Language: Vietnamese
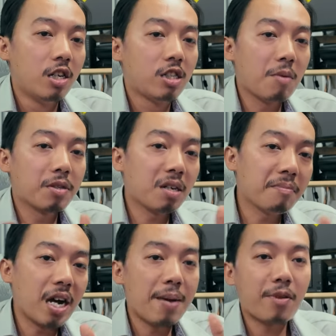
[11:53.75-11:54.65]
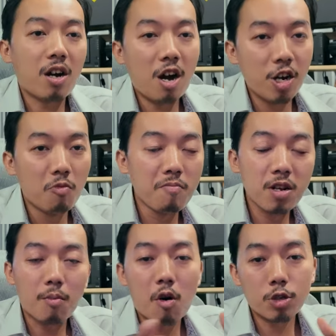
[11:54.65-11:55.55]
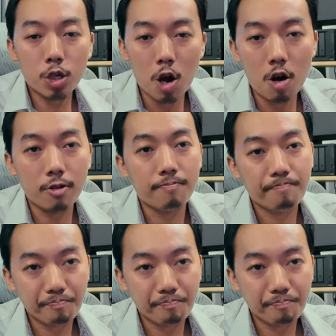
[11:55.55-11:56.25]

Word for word: nhưng mà sân mà app tặng nó vì mình cũng hot cương